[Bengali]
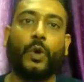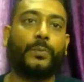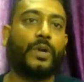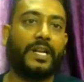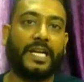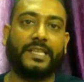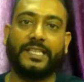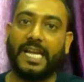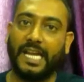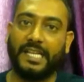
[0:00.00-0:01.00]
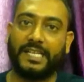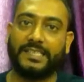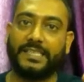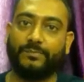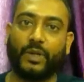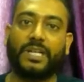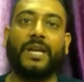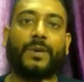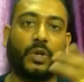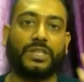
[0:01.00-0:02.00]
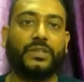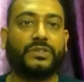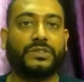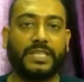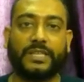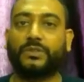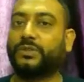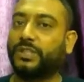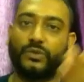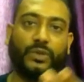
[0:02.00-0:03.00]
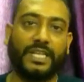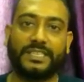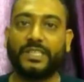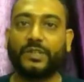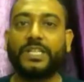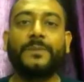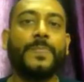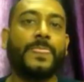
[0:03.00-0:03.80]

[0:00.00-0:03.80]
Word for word: ওপরের ডান দিকে আই লেখা সিম্বলটা আমার কথা কথা এতক্ষণে চলে এসছে ওটা